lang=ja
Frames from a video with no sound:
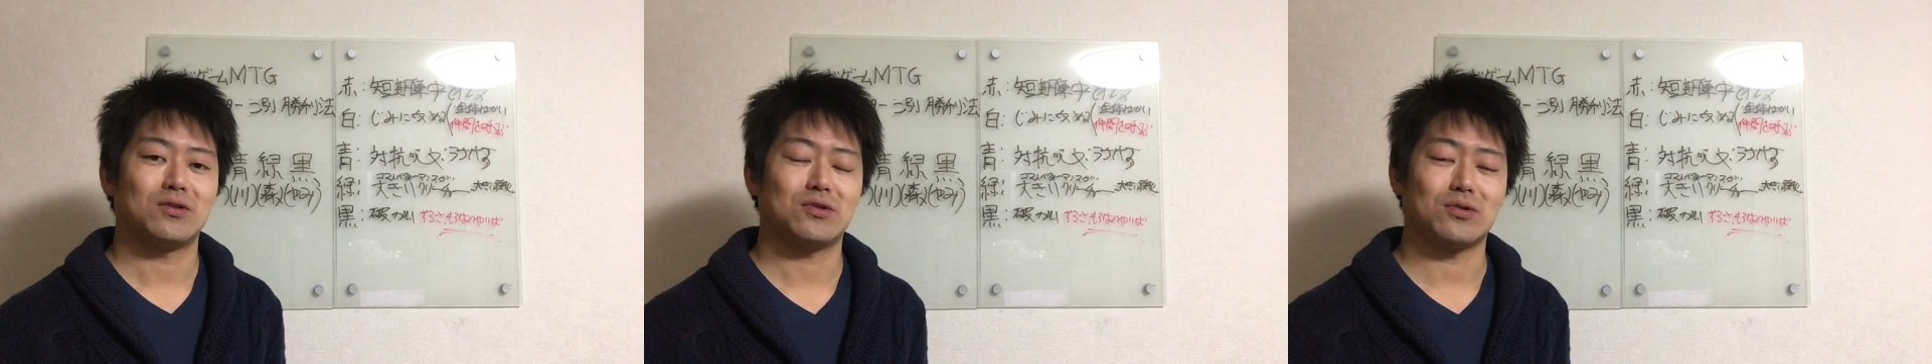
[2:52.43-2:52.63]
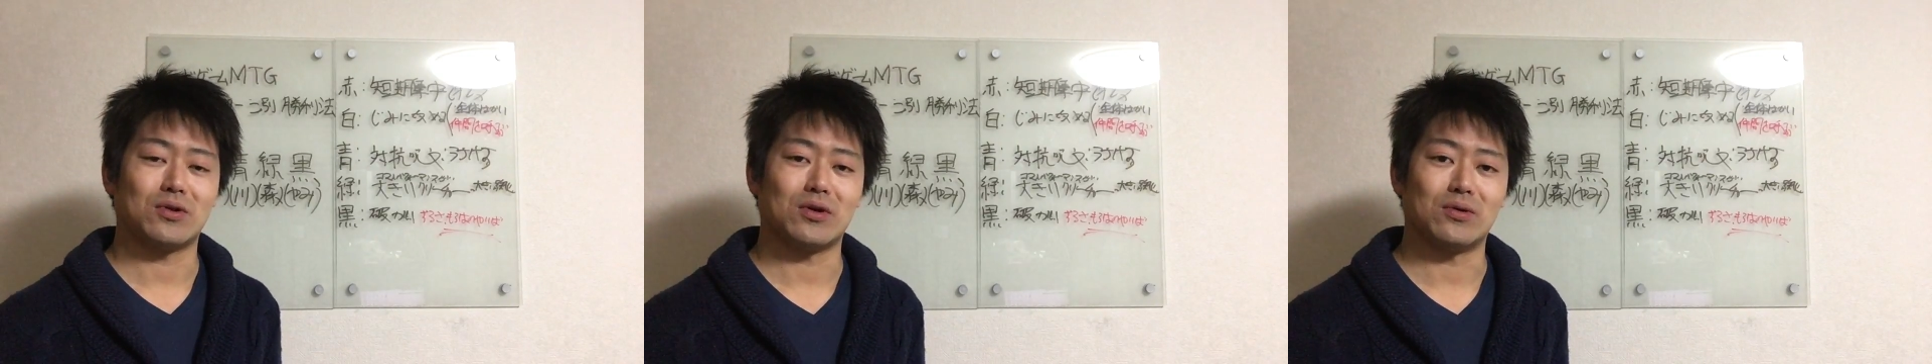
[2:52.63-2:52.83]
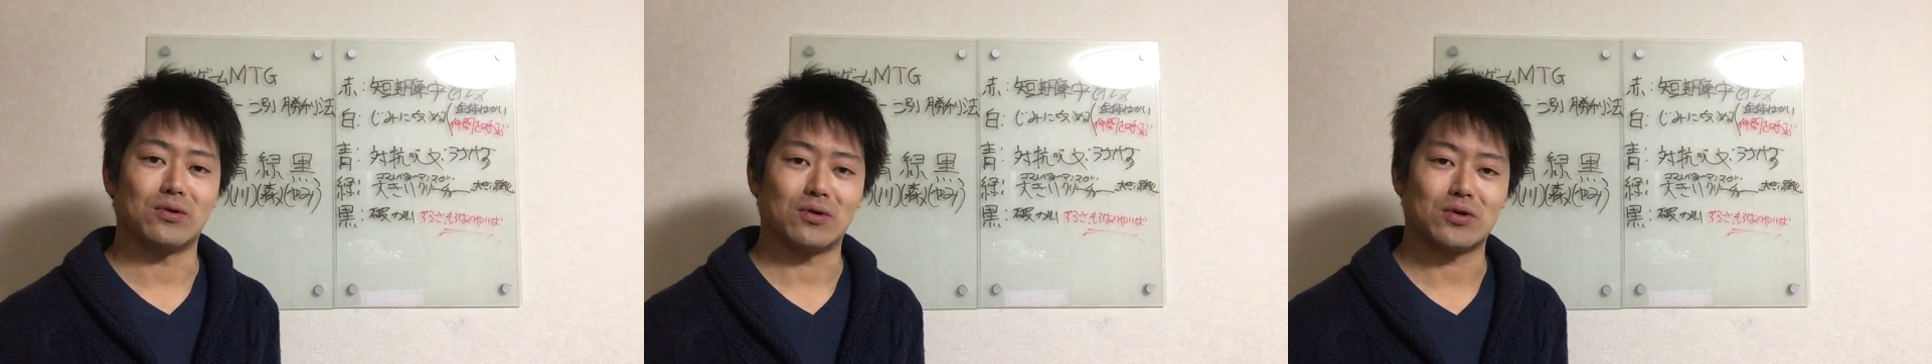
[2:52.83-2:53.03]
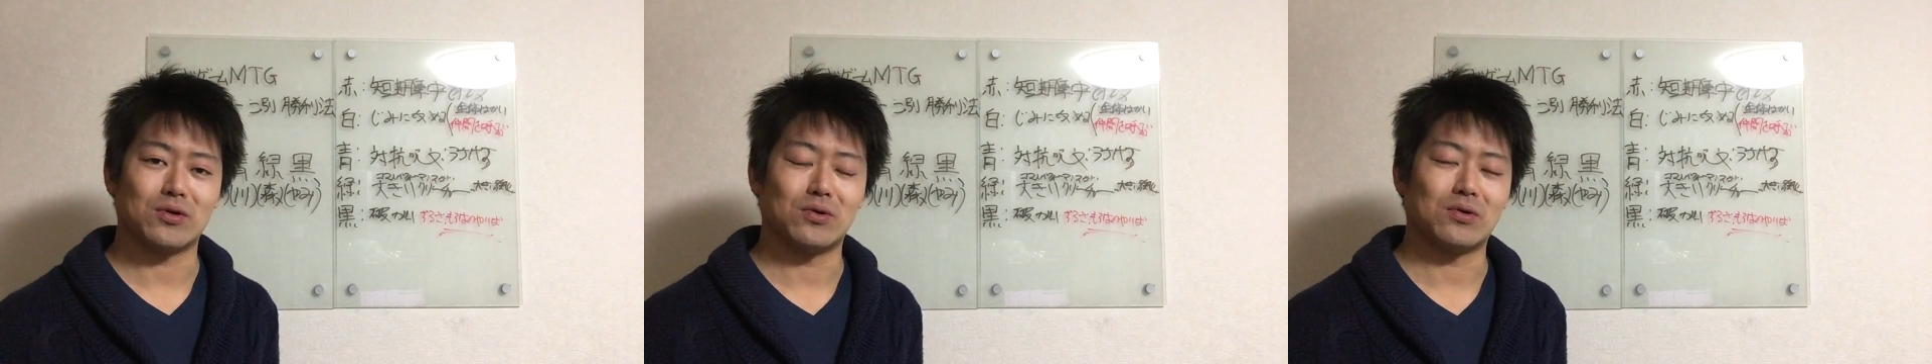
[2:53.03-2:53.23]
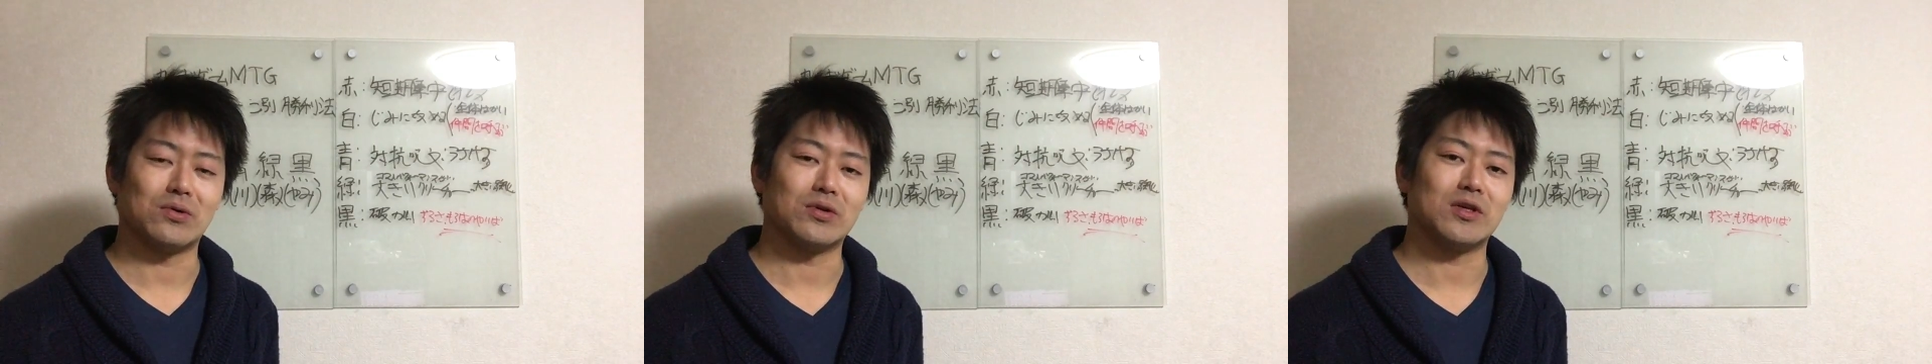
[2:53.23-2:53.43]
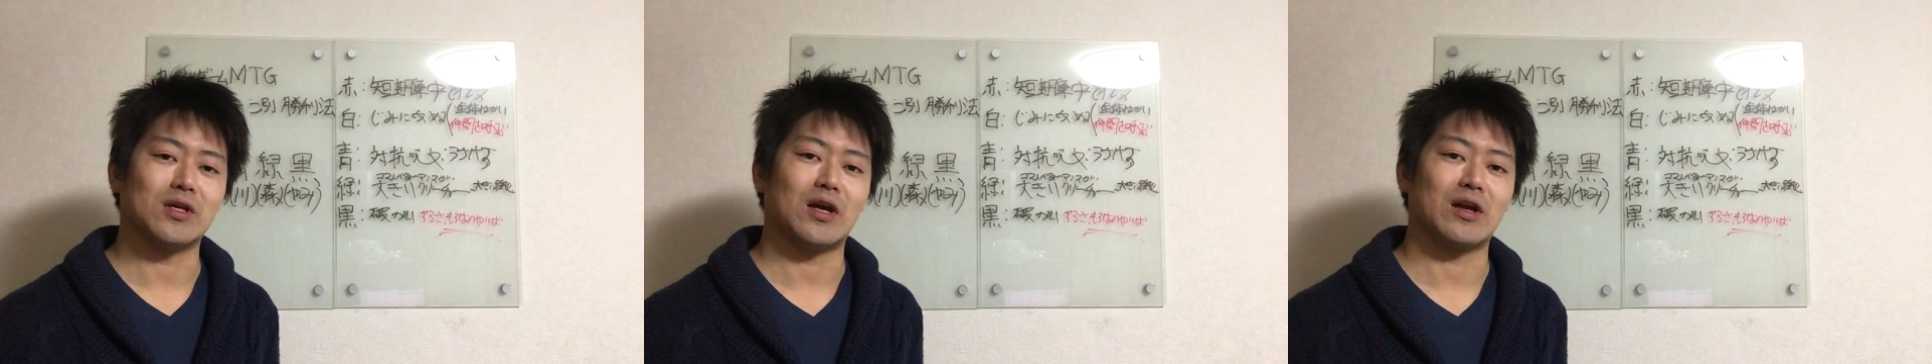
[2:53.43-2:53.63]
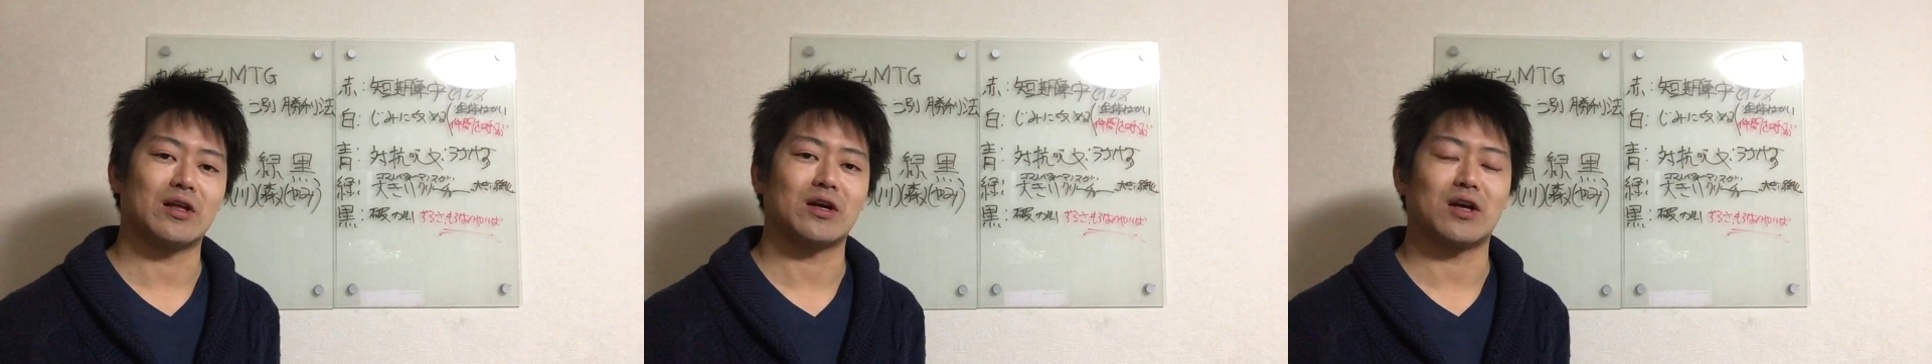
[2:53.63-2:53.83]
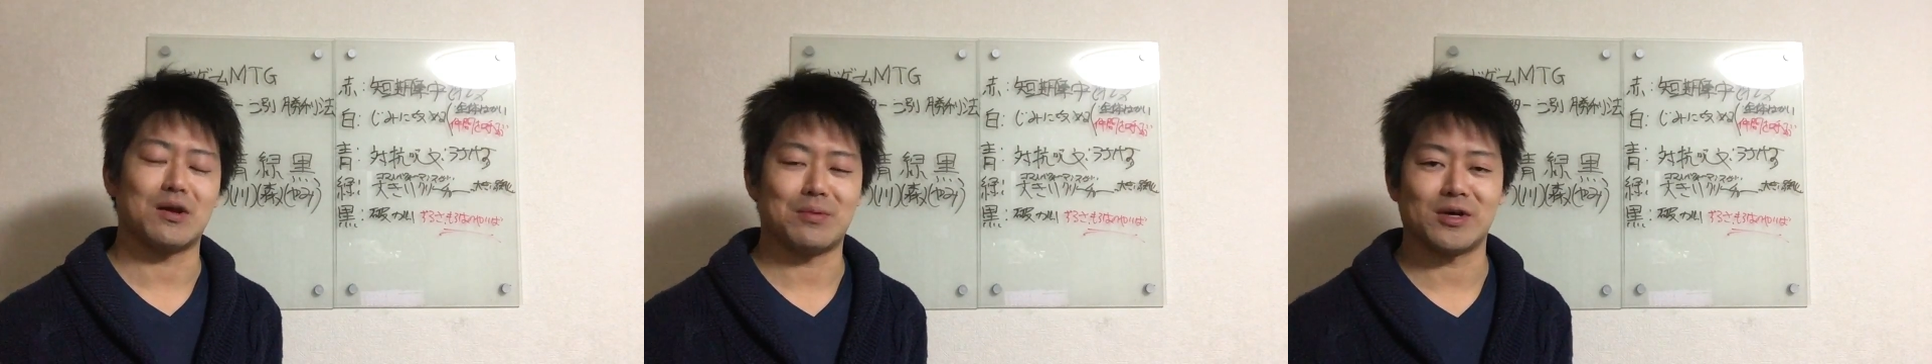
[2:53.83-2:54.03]
それを教訓にやら
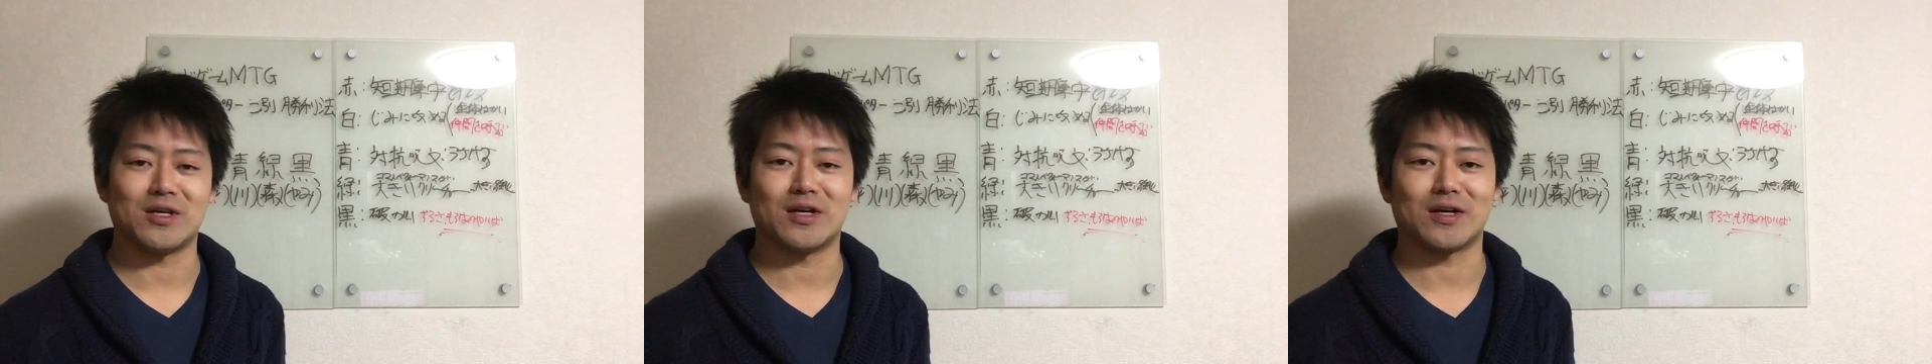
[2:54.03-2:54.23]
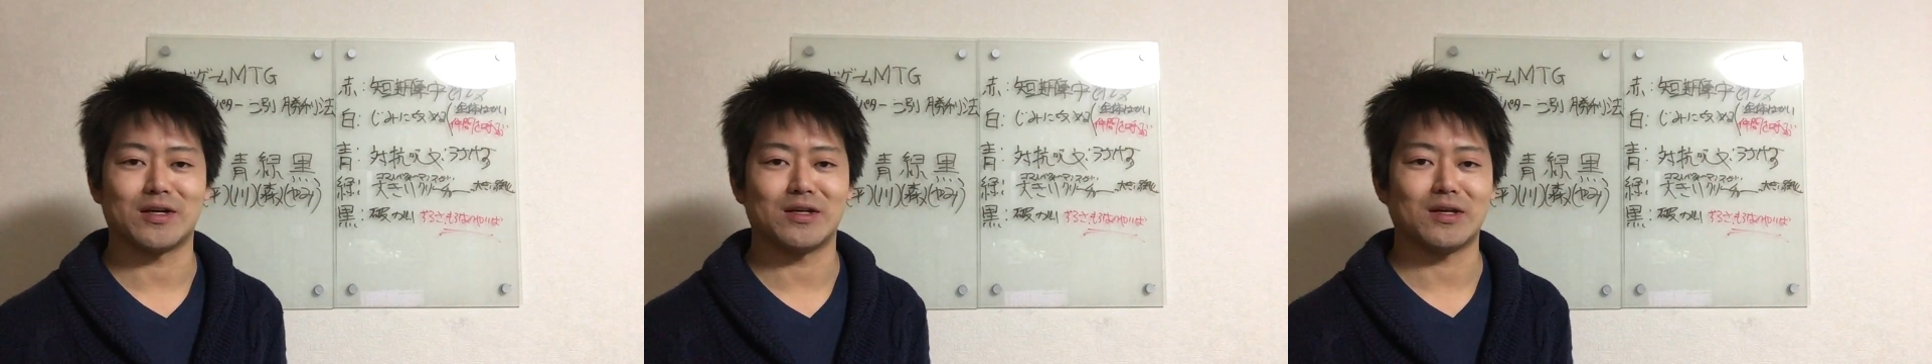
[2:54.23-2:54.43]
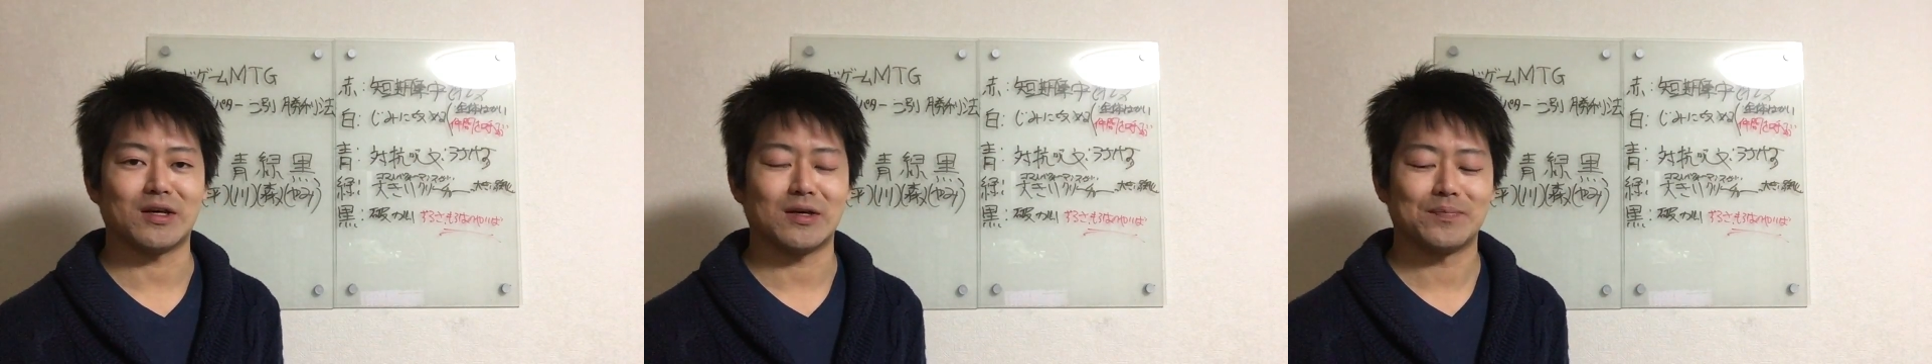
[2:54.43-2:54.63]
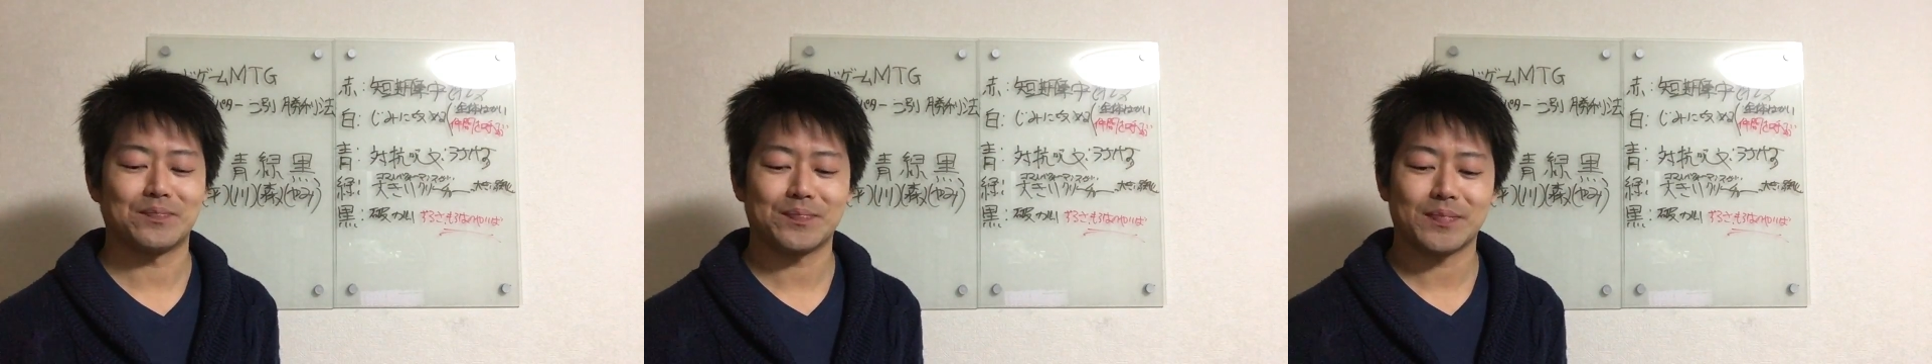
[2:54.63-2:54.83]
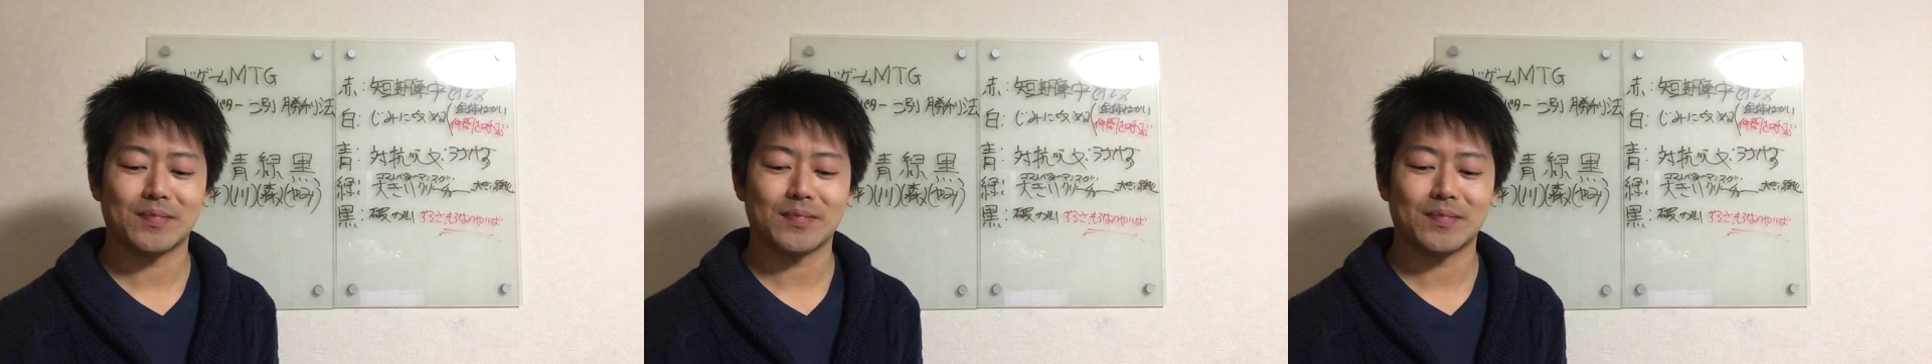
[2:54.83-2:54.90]
なければいいだけで